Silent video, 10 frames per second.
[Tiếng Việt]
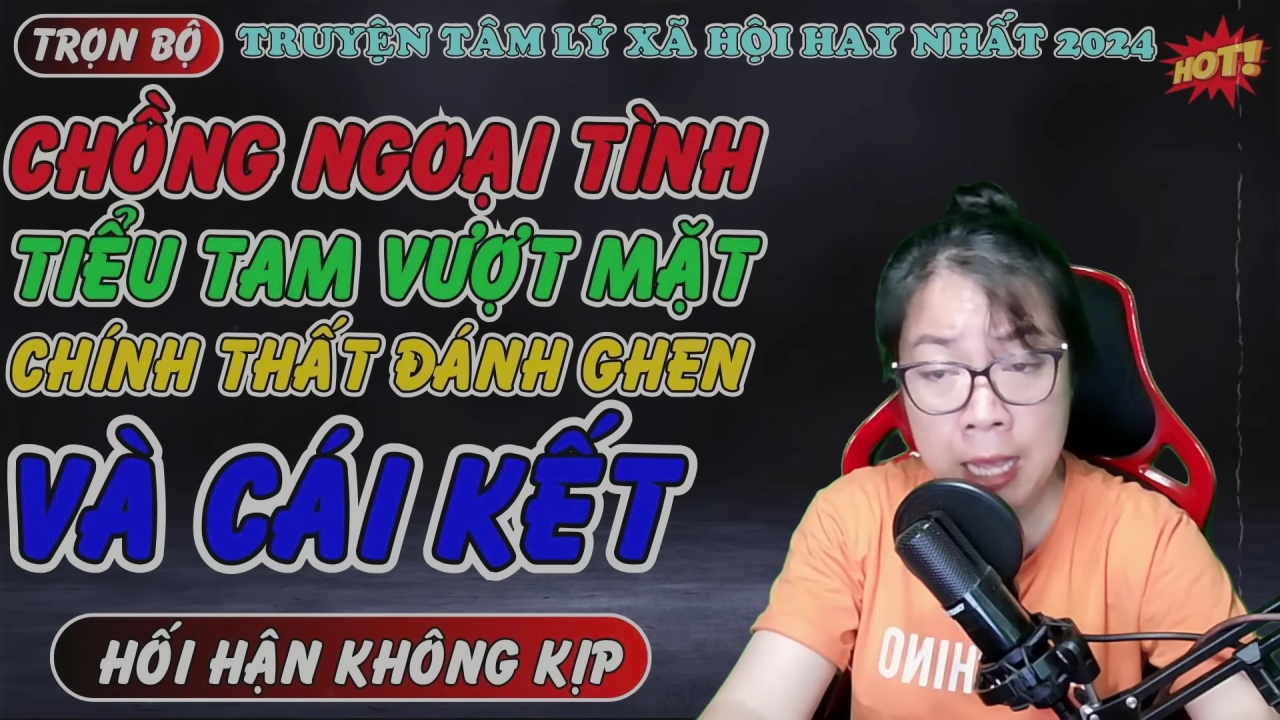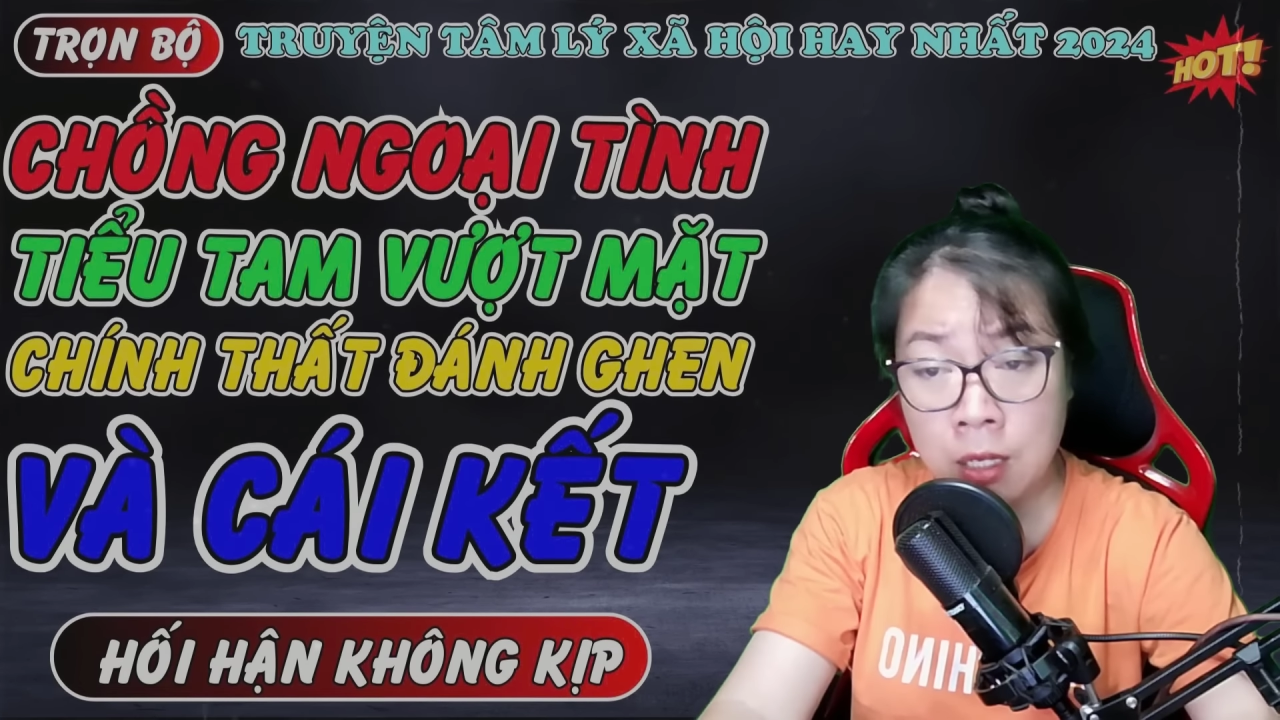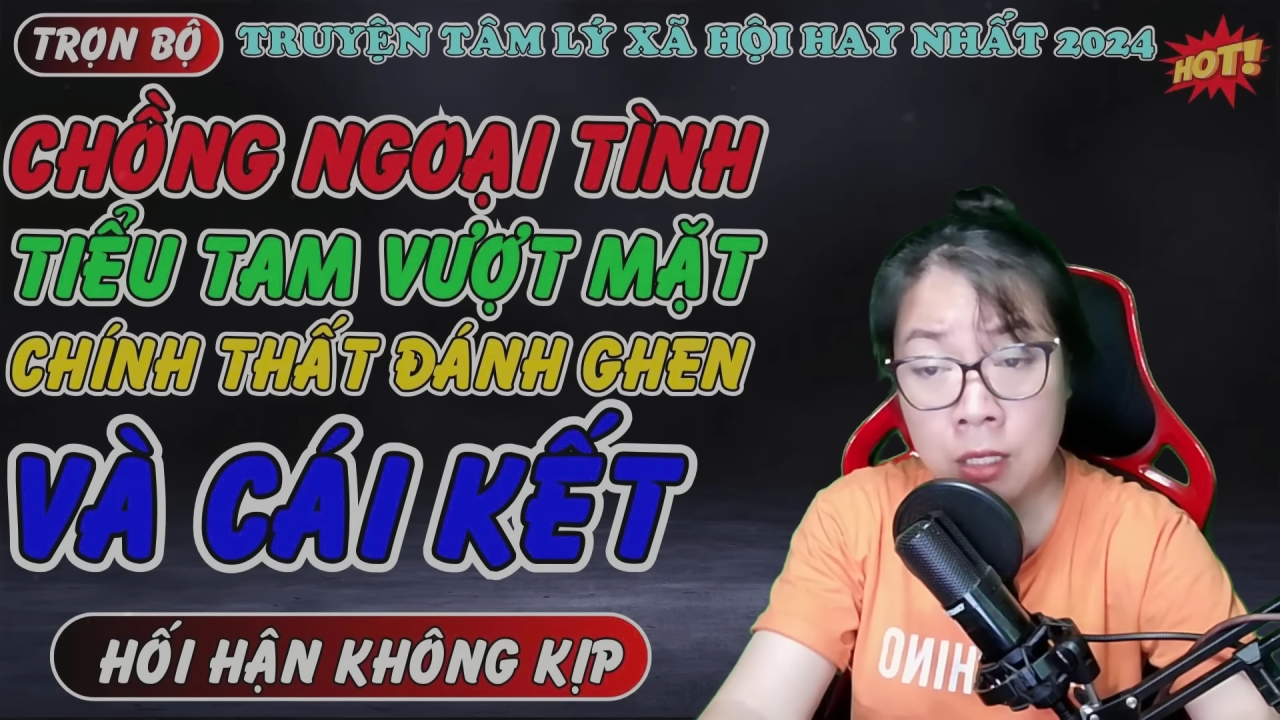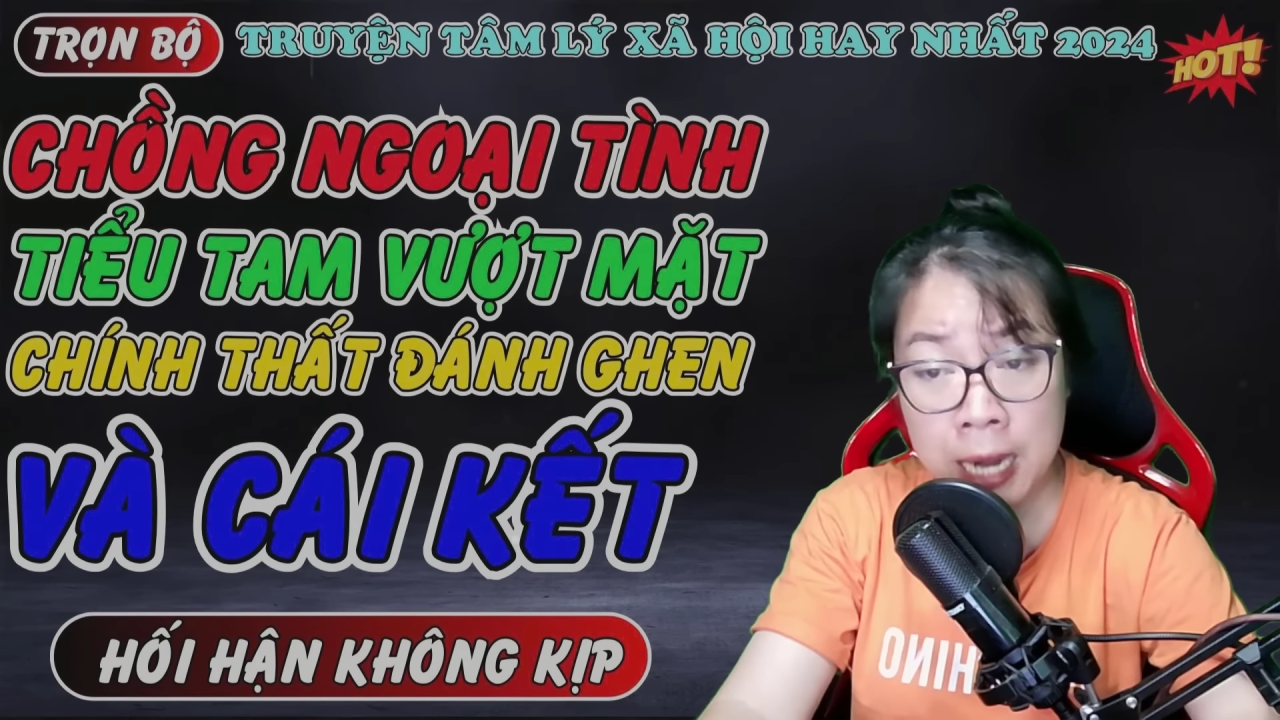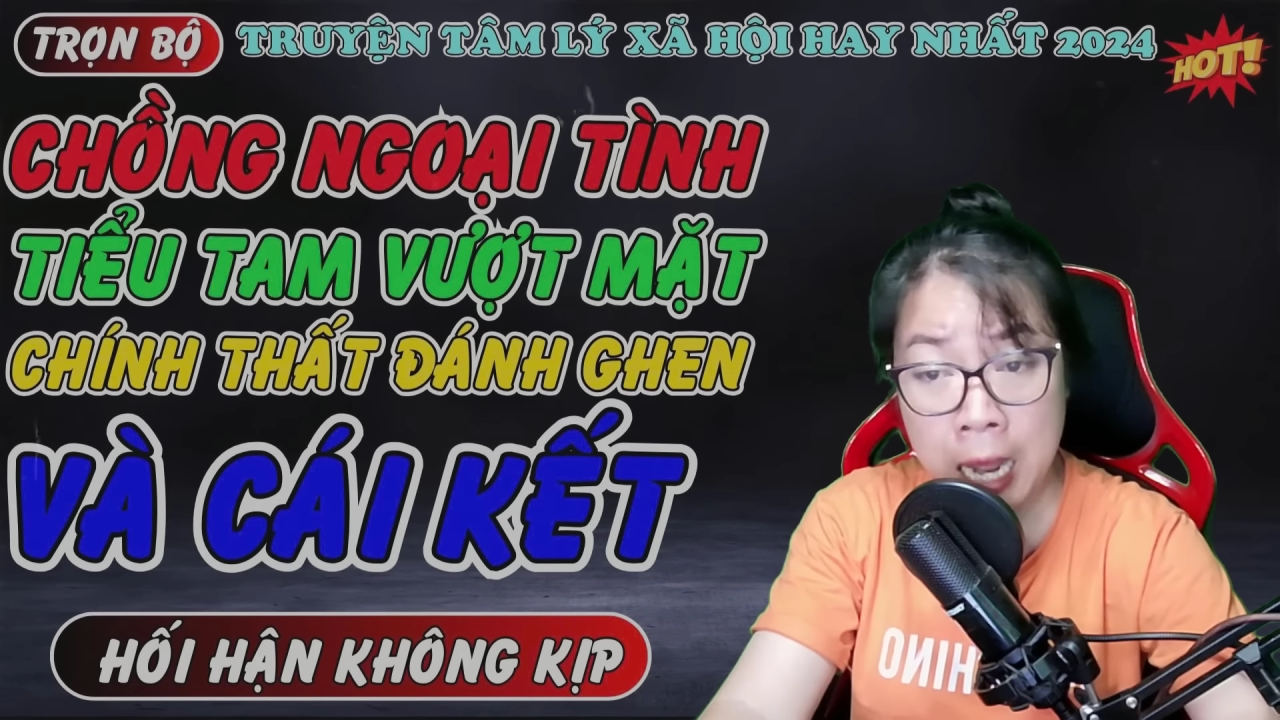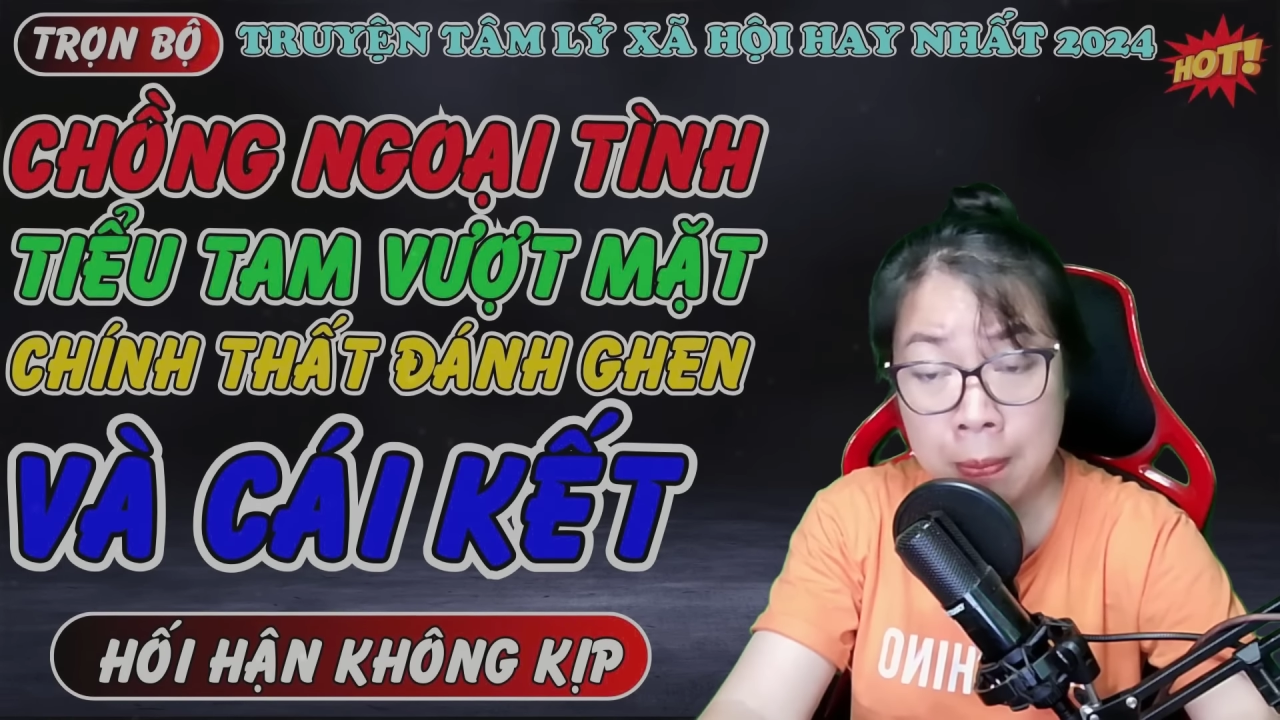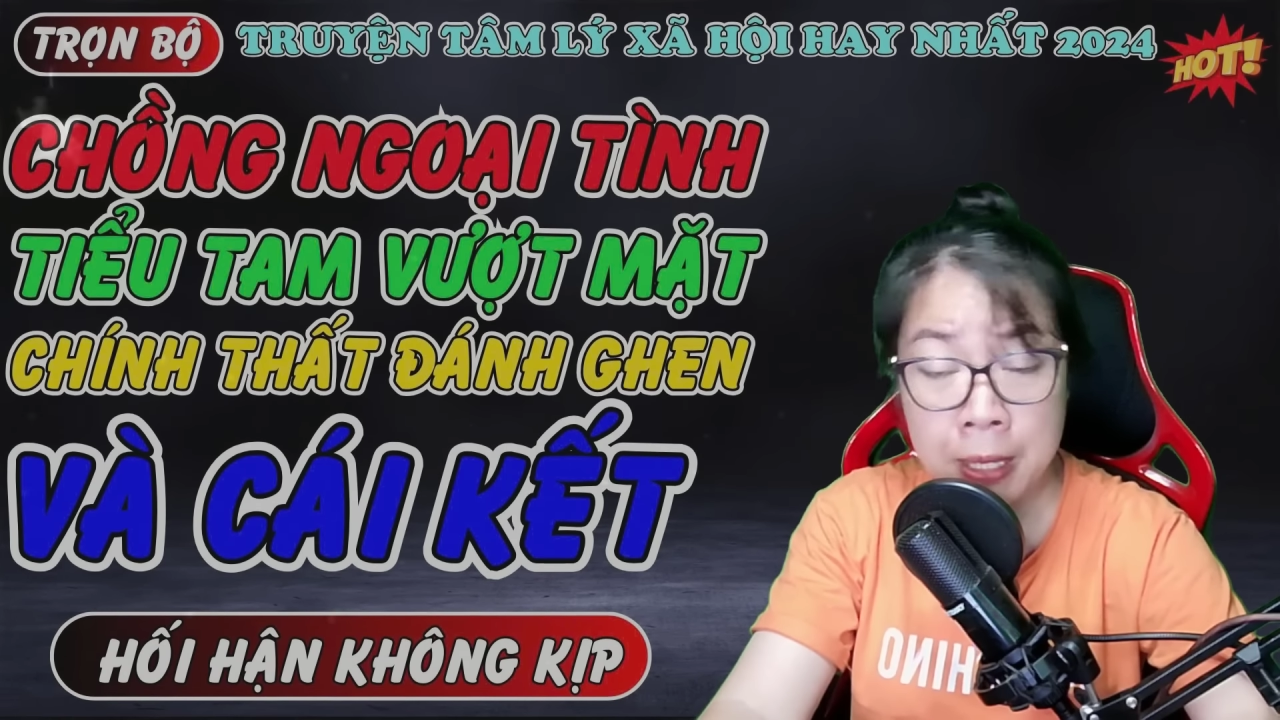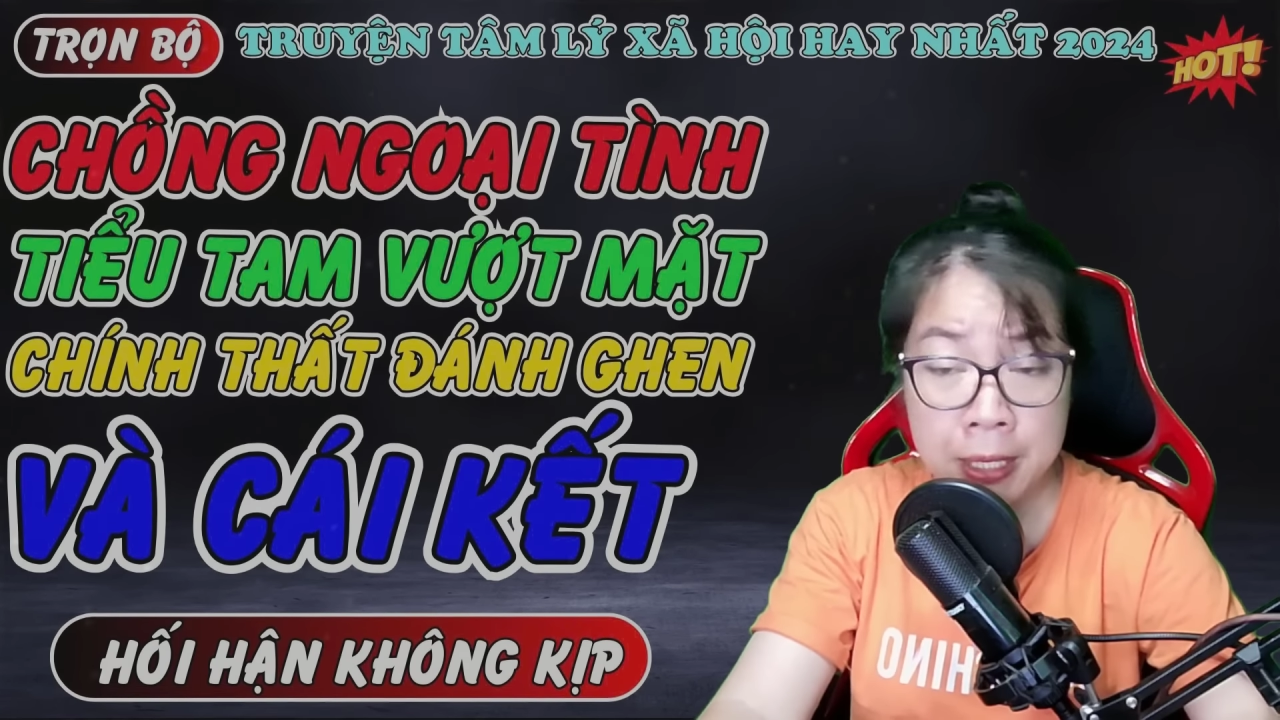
hơn 20